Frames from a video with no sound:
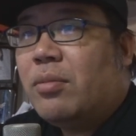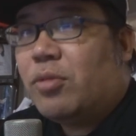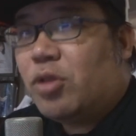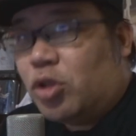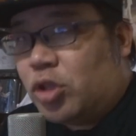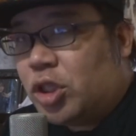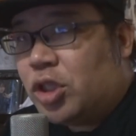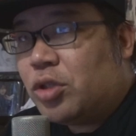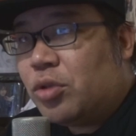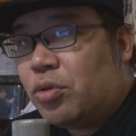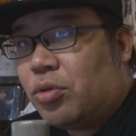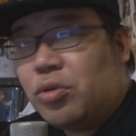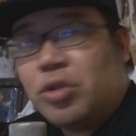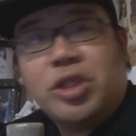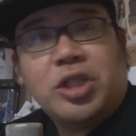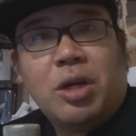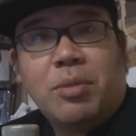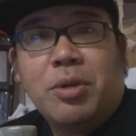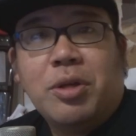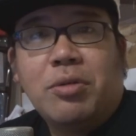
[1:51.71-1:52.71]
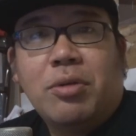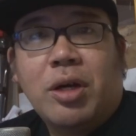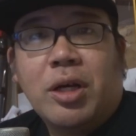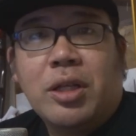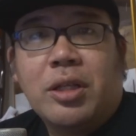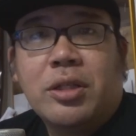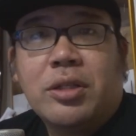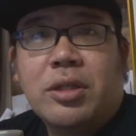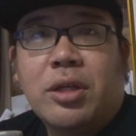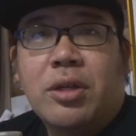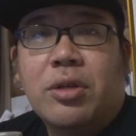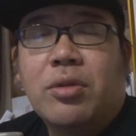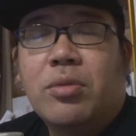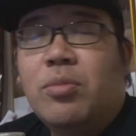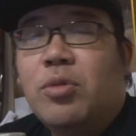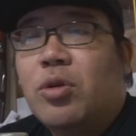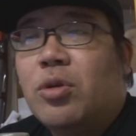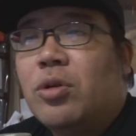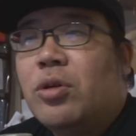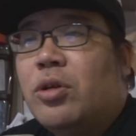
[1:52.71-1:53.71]
当然そのこと喋るわけですけれど
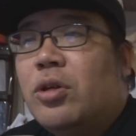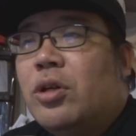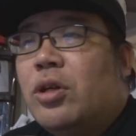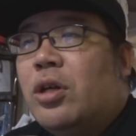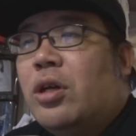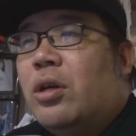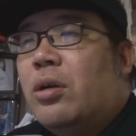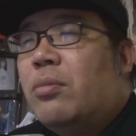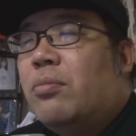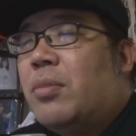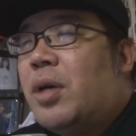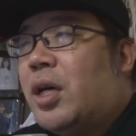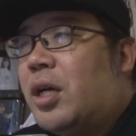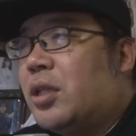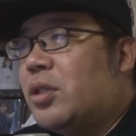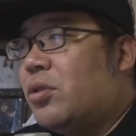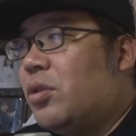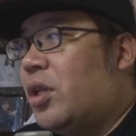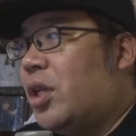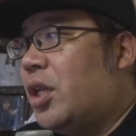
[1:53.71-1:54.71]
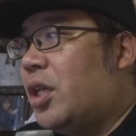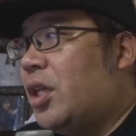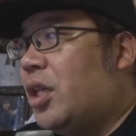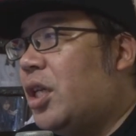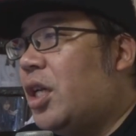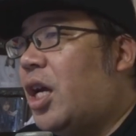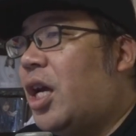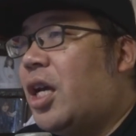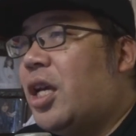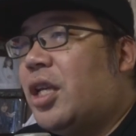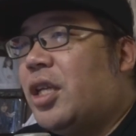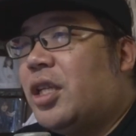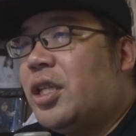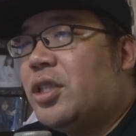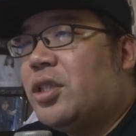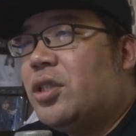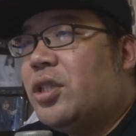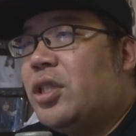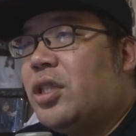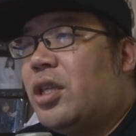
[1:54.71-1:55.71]
もまあそれ以外に
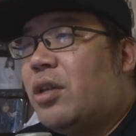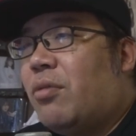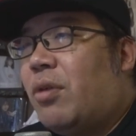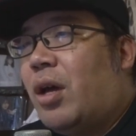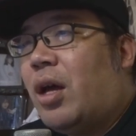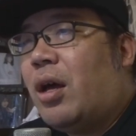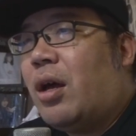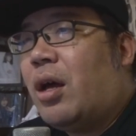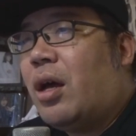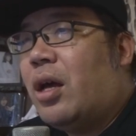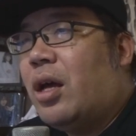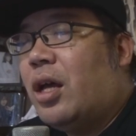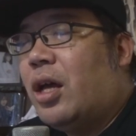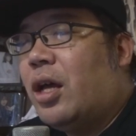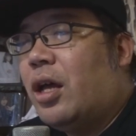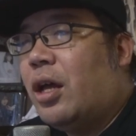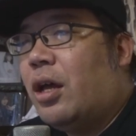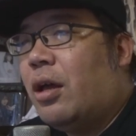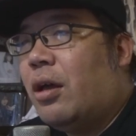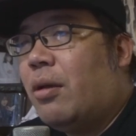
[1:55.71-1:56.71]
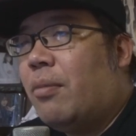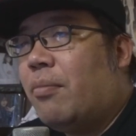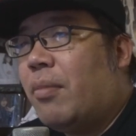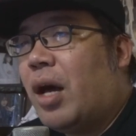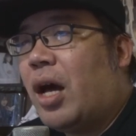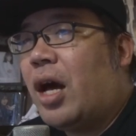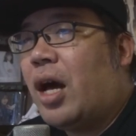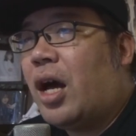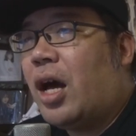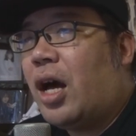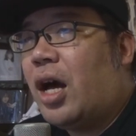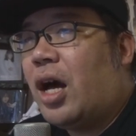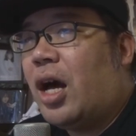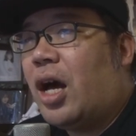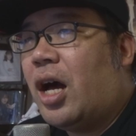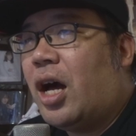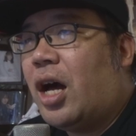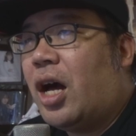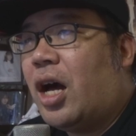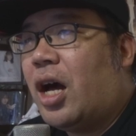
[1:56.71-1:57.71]
ついてはま
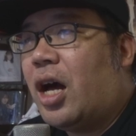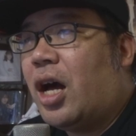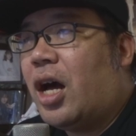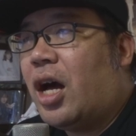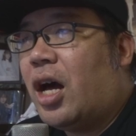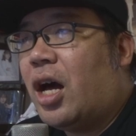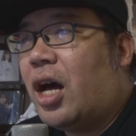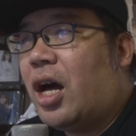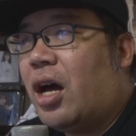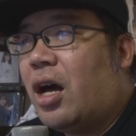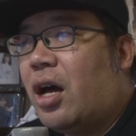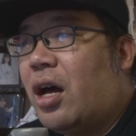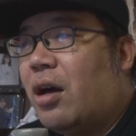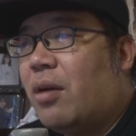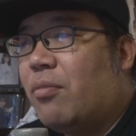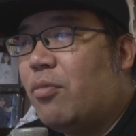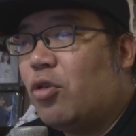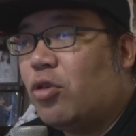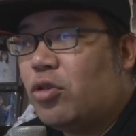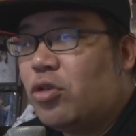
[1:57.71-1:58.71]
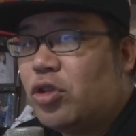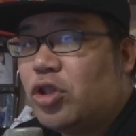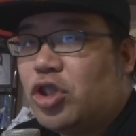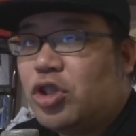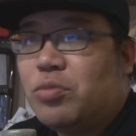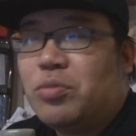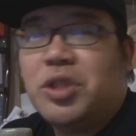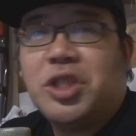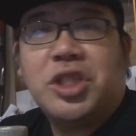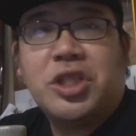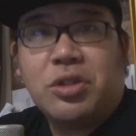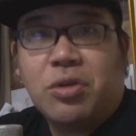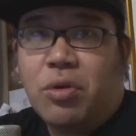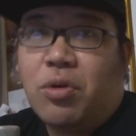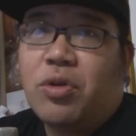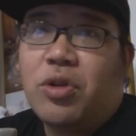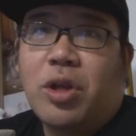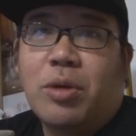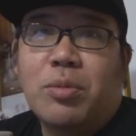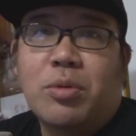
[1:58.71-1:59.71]
あ、あ僕の趣味思
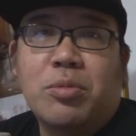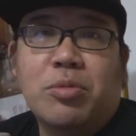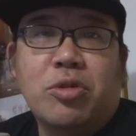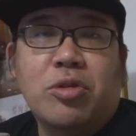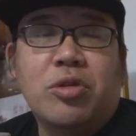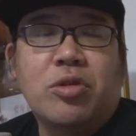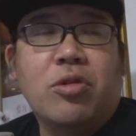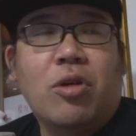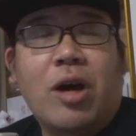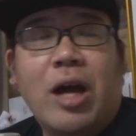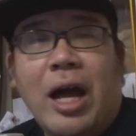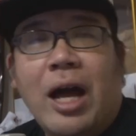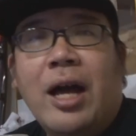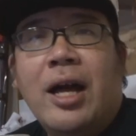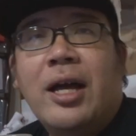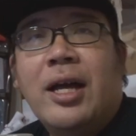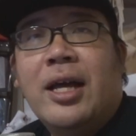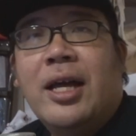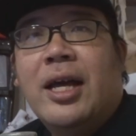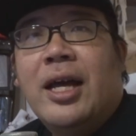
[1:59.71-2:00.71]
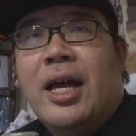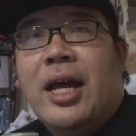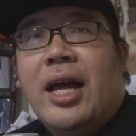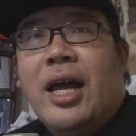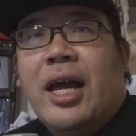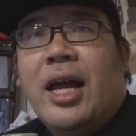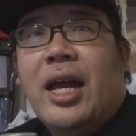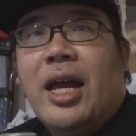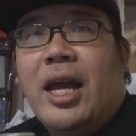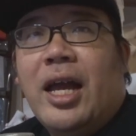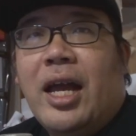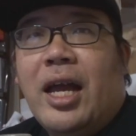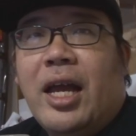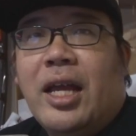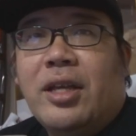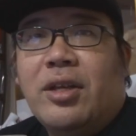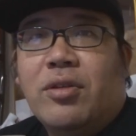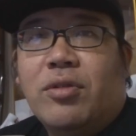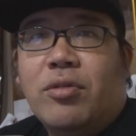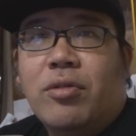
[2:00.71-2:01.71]
考な部分とか、
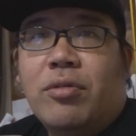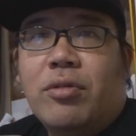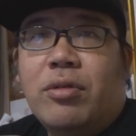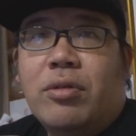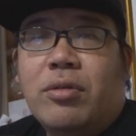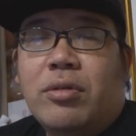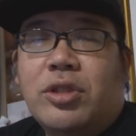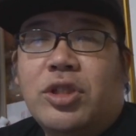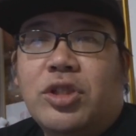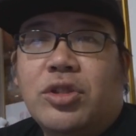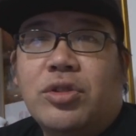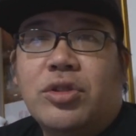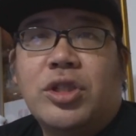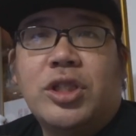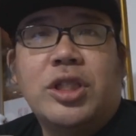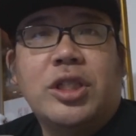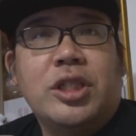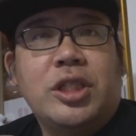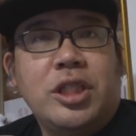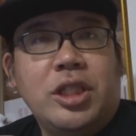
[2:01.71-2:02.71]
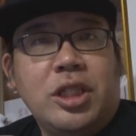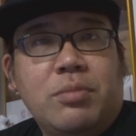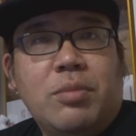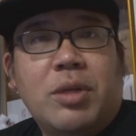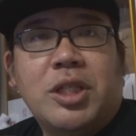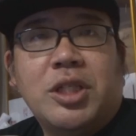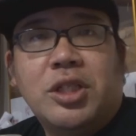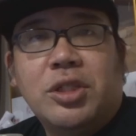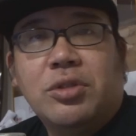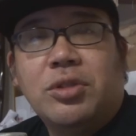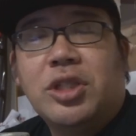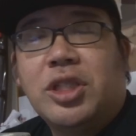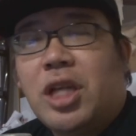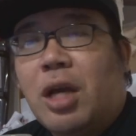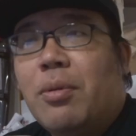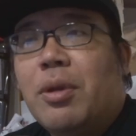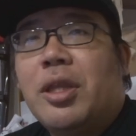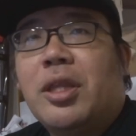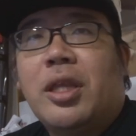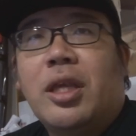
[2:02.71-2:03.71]
えー、いうところを中心まあ、自由に
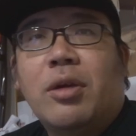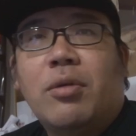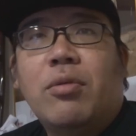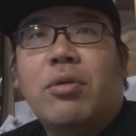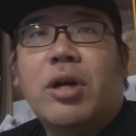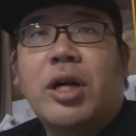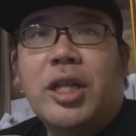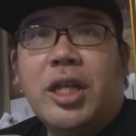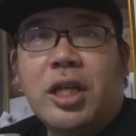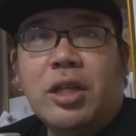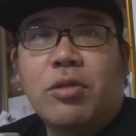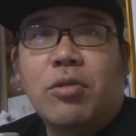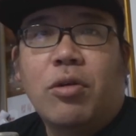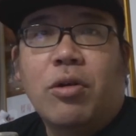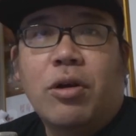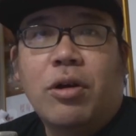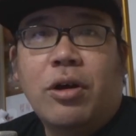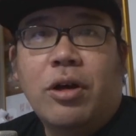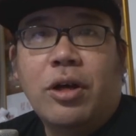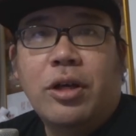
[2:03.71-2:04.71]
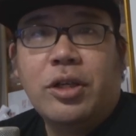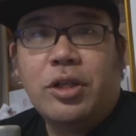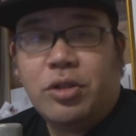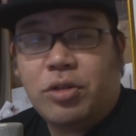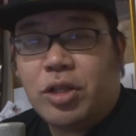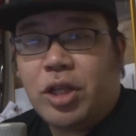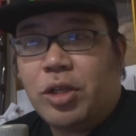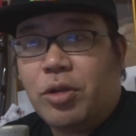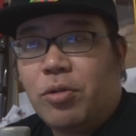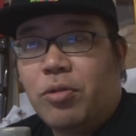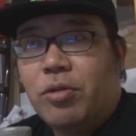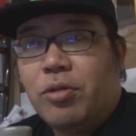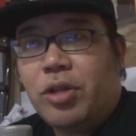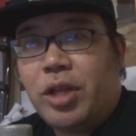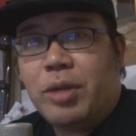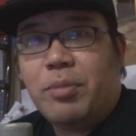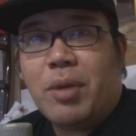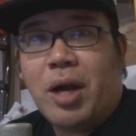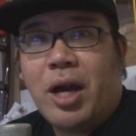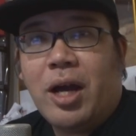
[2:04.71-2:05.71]
喋っていこうかなといったところ
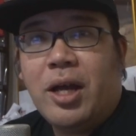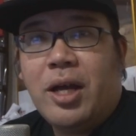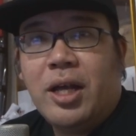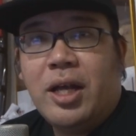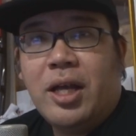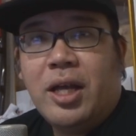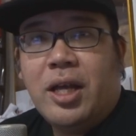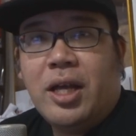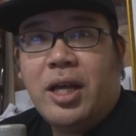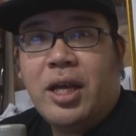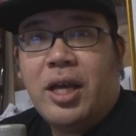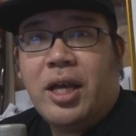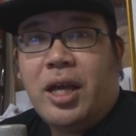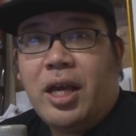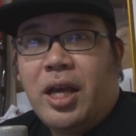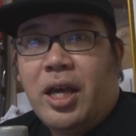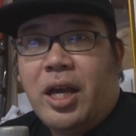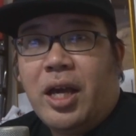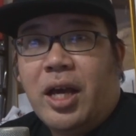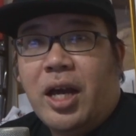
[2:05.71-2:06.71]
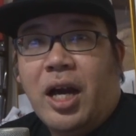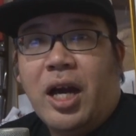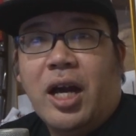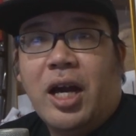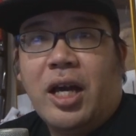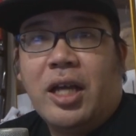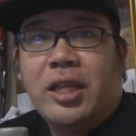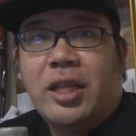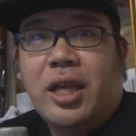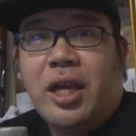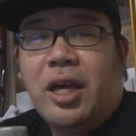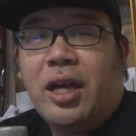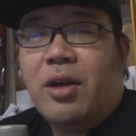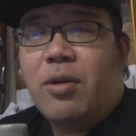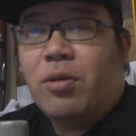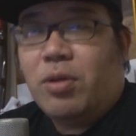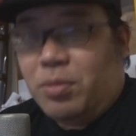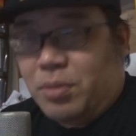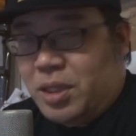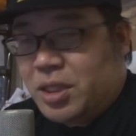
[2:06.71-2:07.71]
で今、えー、考えて
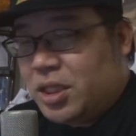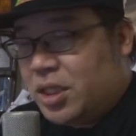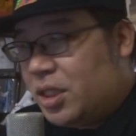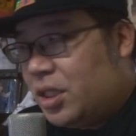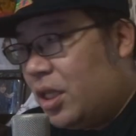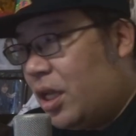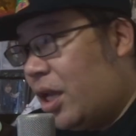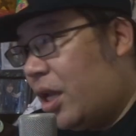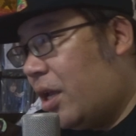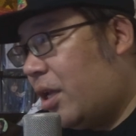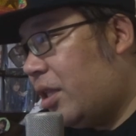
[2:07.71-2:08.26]
おります。